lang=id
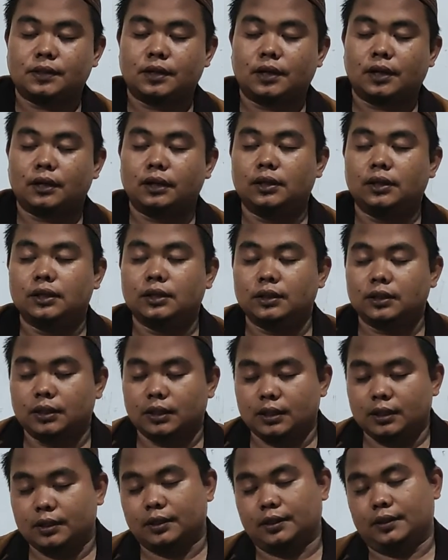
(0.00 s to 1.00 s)

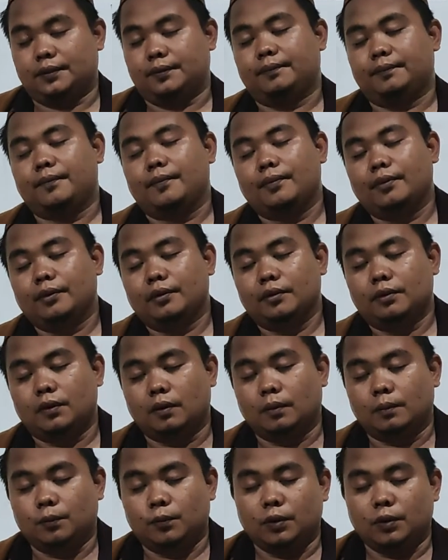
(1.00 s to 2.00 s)
kadienakeun
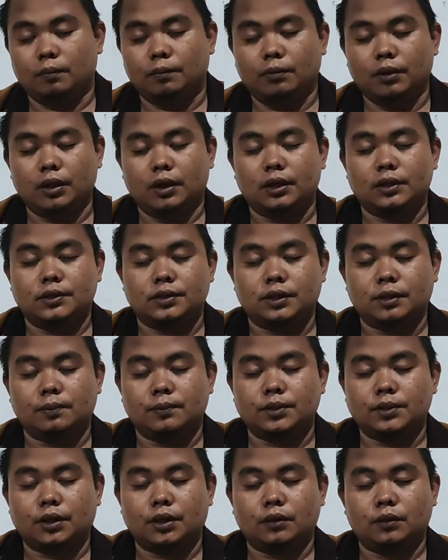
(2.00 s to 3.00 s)
jam 12
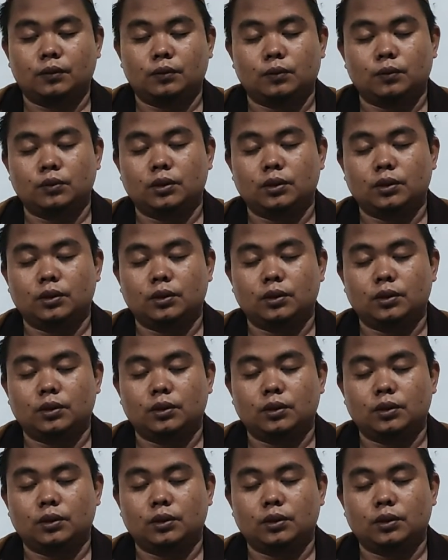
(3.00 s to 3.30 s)
jam 1